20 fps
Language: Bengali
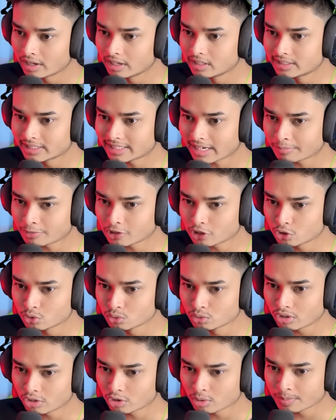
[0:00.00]
যেটার মধ্যে ডু
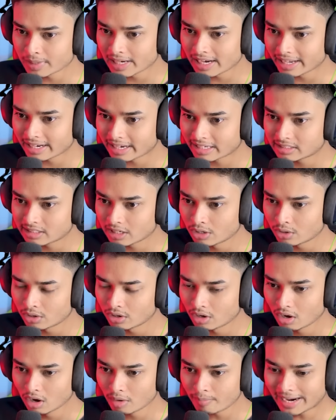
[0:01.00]
নট ওপেন লেখা ছিল
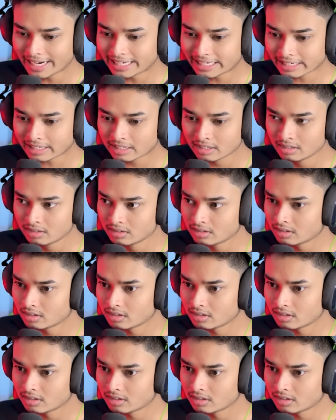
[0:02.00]
ও ভাই এটা কি oh